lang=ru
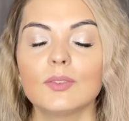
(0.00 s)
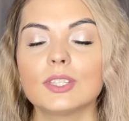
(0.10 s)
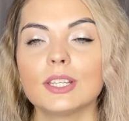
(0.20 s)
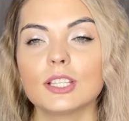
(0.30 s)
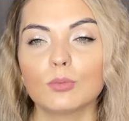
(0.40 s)

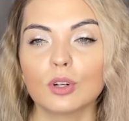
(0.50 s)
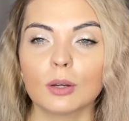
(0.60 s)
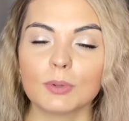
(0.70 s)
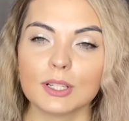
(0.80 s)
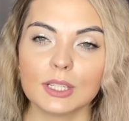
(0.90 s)
здесь немного
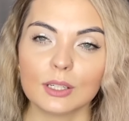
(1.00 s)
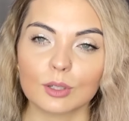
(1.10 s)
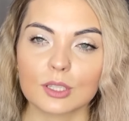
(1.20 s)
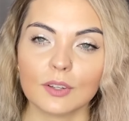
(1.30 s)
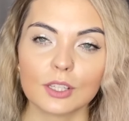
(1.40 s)

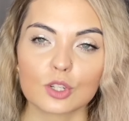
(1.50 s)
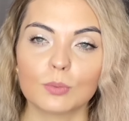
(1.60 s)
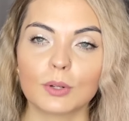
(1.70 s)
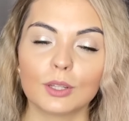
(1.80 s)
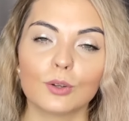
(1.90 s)
апельсинового цвета, что
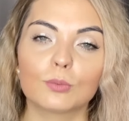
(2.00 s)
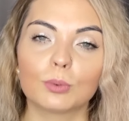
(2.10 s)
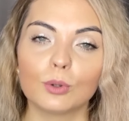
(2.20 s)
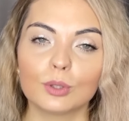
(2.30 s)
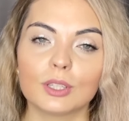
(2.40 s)
придает
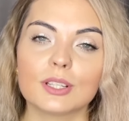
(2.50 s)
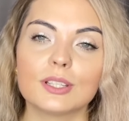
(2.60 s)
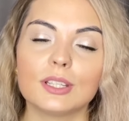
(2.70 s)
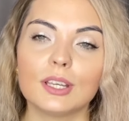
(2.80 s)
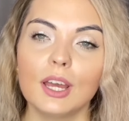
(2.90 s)

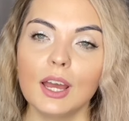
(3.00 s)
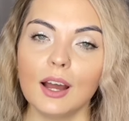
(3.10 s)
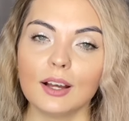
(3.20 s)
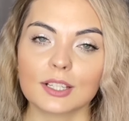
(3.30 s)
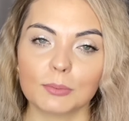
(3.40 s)
плотности
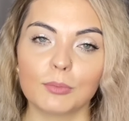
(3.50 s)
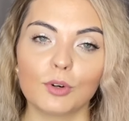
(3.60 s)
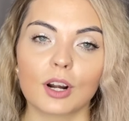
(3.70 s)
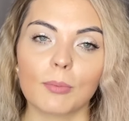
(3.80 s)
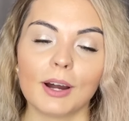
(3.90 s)

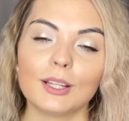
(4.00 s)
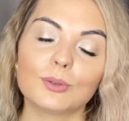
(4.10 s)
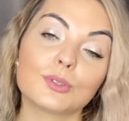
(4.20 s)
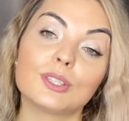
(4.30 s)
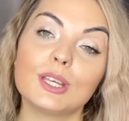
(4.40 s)
самому
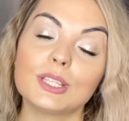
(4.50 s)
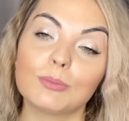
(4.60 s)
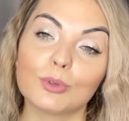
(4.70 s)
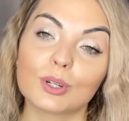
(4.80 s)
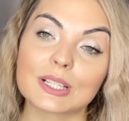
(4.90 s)
аромату, здесь
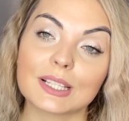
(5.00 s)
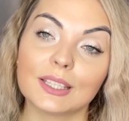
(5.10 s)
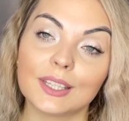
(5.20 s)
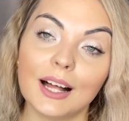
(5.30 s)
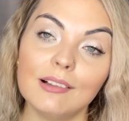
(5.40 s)
немного
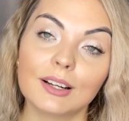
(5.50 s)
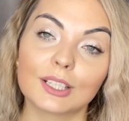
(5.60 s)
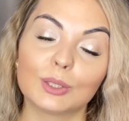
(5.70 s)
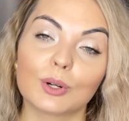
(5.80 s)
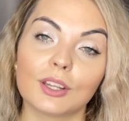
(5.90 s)
сандала,
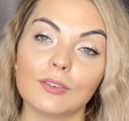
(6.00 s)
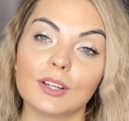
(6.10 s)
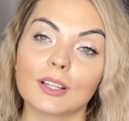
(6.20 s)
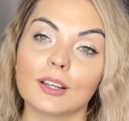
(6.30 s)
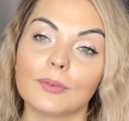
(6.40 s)
который,
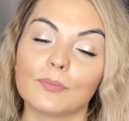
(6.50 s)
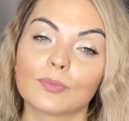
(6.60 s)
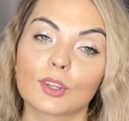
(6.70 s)
наверное,